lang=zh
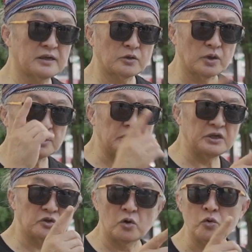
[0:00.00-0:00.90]
叫做移
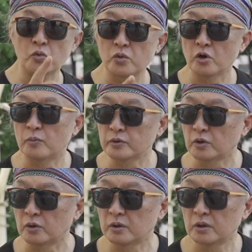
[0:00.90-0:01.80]
动无有不动，
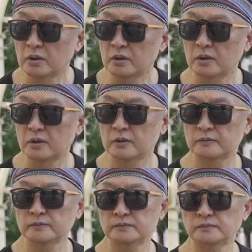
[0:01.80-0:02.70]
所以对
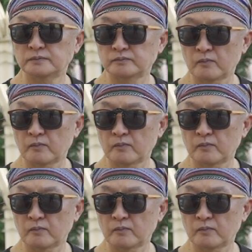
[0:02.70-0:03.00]
不起老板，